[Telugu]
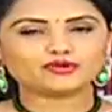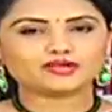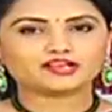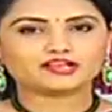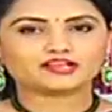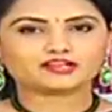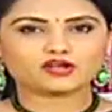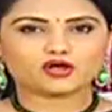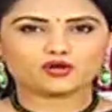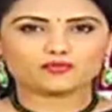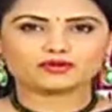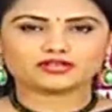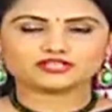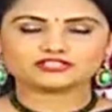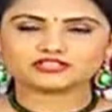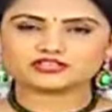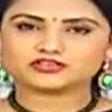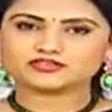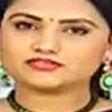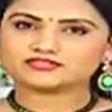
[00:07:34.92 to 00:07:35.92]
కలర్
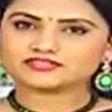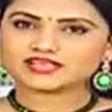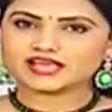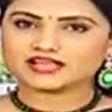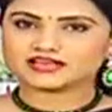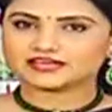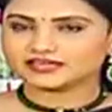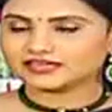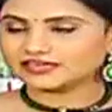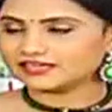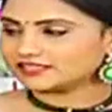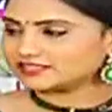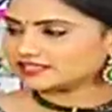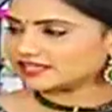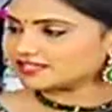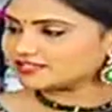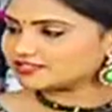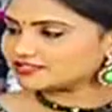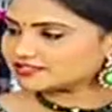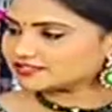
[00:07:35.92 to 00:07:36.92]
కాంబినేషన్లో శారీని
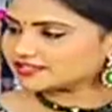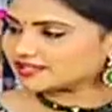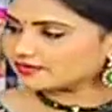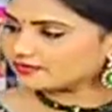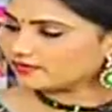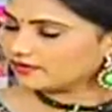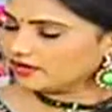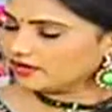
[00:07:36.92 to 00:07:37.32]
డిజైన్ చేశారు